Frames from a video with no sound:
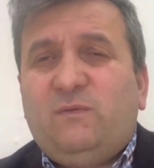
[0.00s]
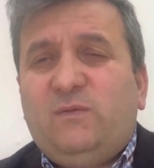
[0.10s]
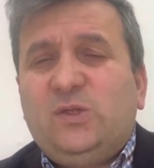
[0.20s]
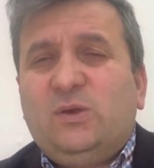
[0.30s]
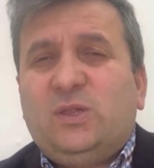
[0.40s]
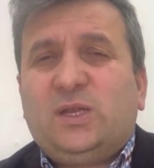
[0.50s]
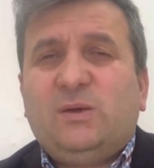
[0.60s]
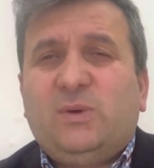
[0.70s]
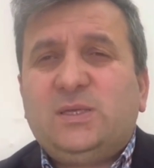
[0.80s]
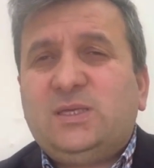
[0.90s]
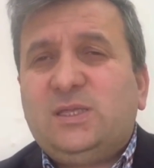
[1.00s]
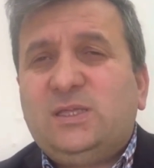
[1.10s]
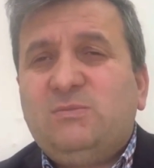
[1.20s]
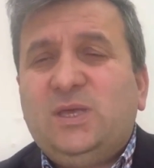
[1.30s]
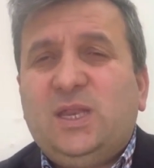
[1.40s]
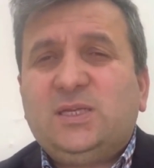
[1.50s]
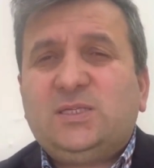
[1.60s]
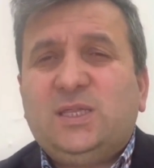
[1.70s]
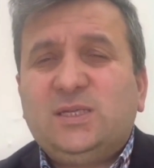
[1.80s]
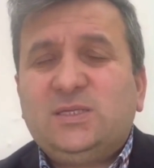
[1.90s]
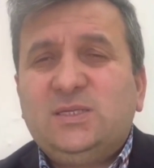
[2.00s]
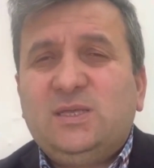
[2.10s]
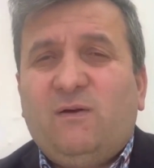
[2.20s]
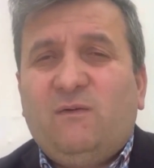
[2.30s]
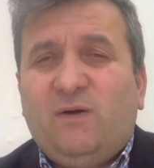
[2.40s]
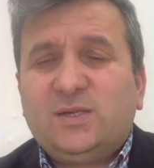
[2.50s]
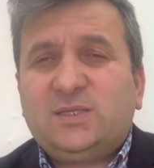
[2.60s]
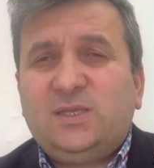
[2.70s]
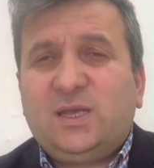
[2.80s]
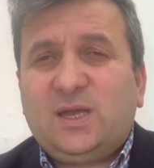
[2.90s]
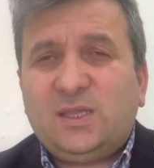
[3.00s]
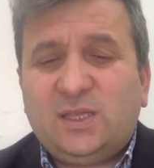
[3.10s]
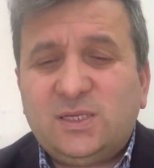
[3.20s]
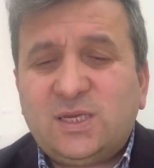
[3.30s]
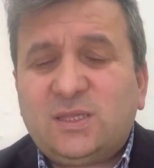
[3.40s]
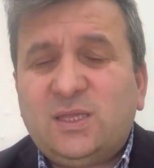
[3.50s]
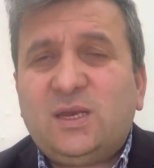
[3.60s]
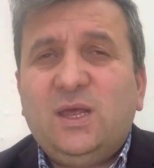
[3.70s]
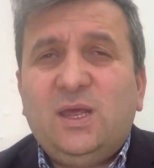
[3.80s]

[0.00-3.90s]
videolarda bahsettiğim gerekçeler sizde varsa dikkat alacaklar.